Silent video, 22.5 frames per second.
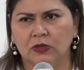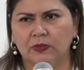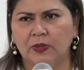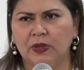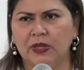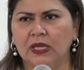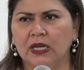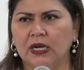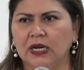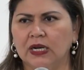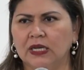
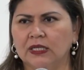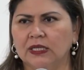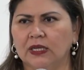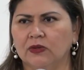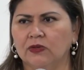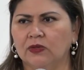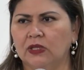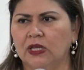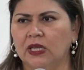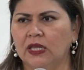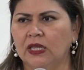Pedirles a
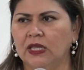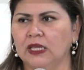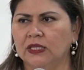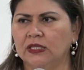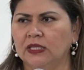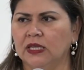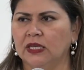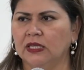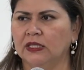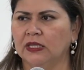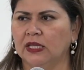
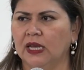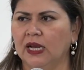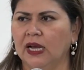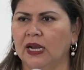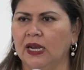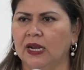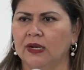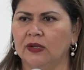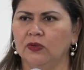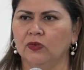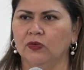ustedes que estén a
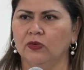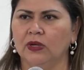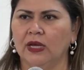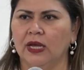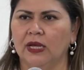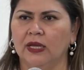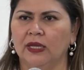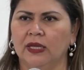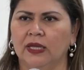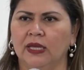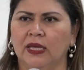la
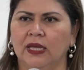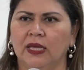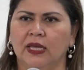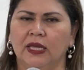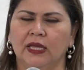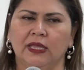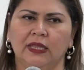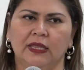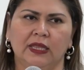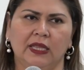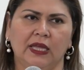altura
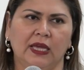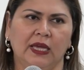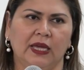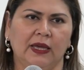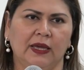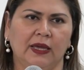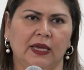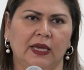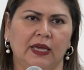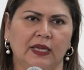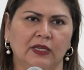
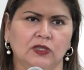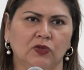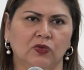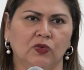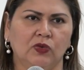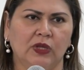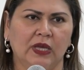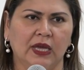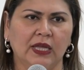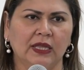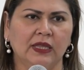de
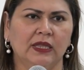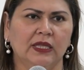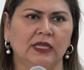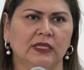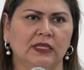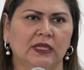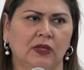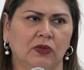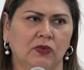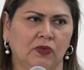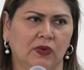
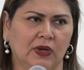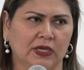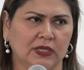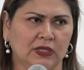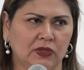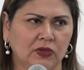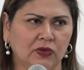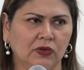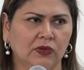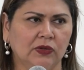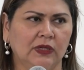estudiantes de
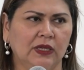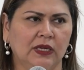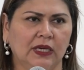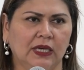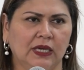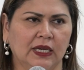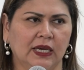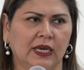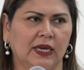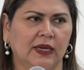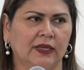educación y
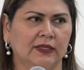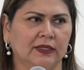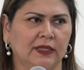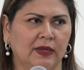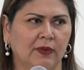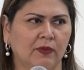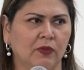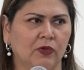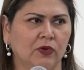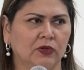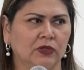que
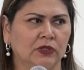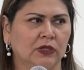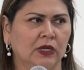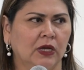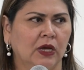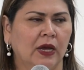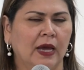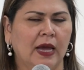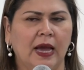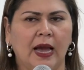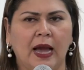estemos
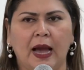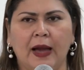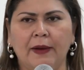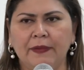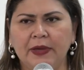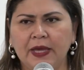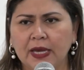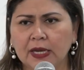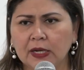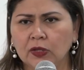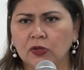
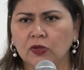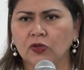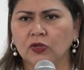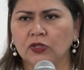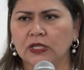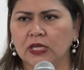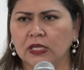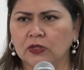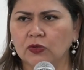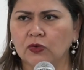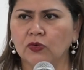
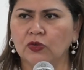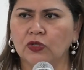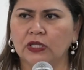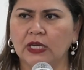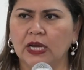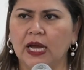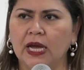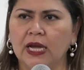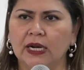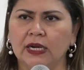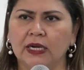abiertos a
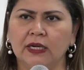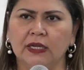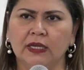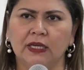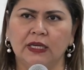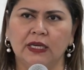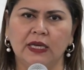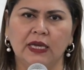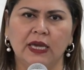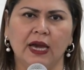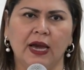escuchar
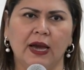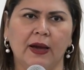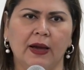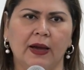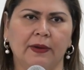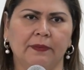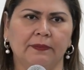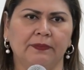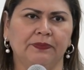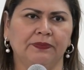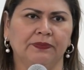y
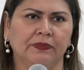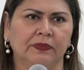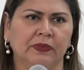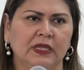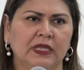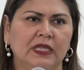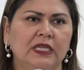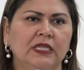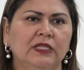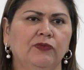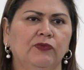a
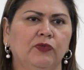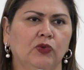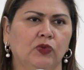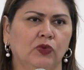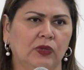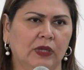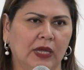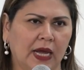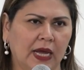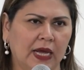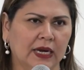
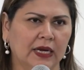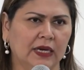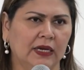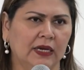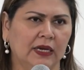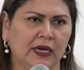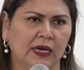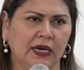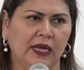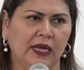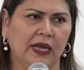disfrutar
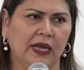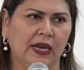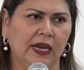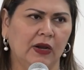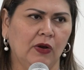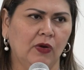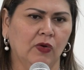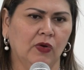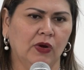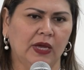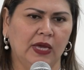
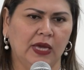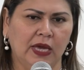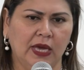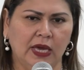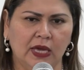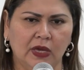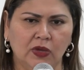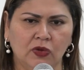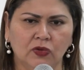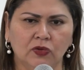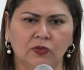lo
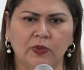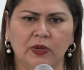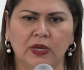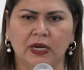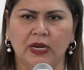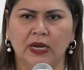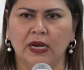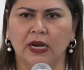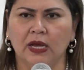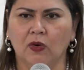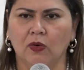que ellos
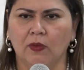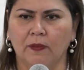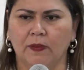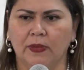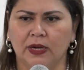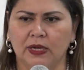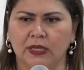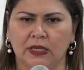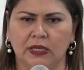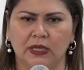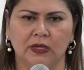vienen a
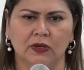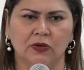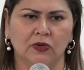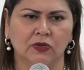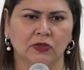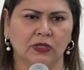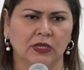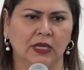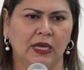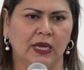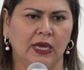
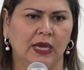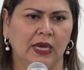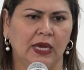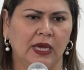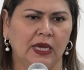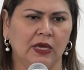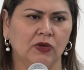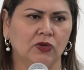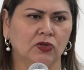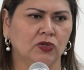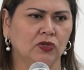compartirnos.
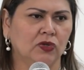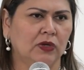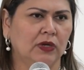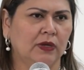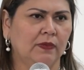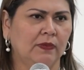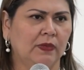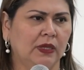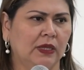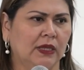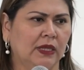Ellos son
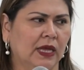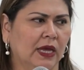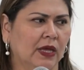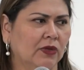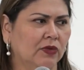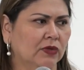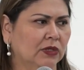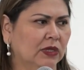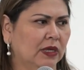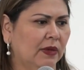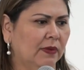
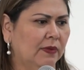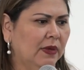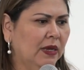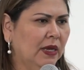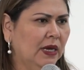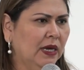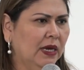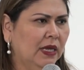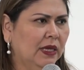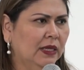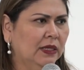invitados que
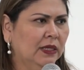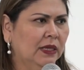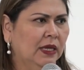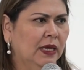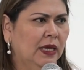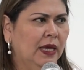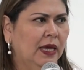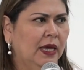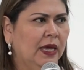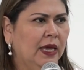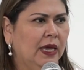vienen
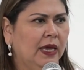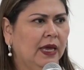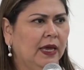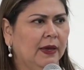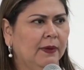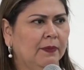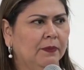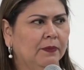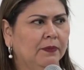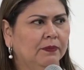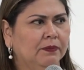
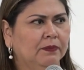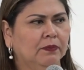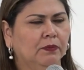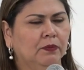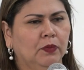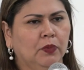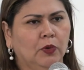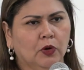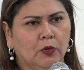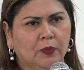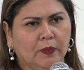eh,
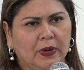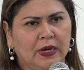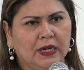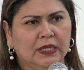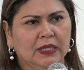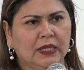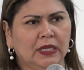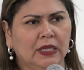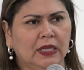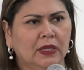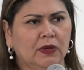por
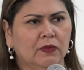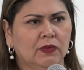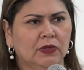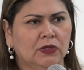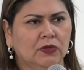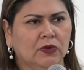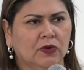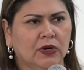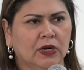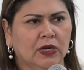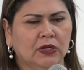parte de
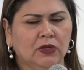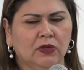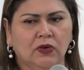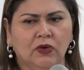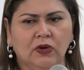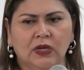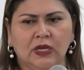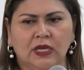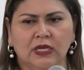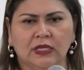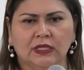nuestro
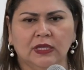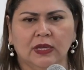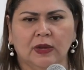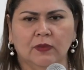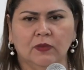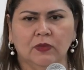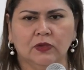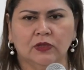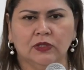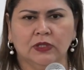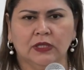rector y que
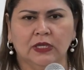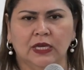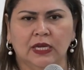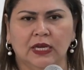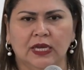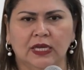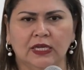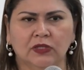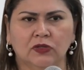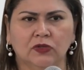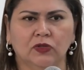estamos
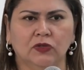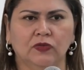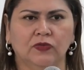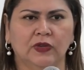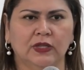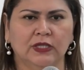en estos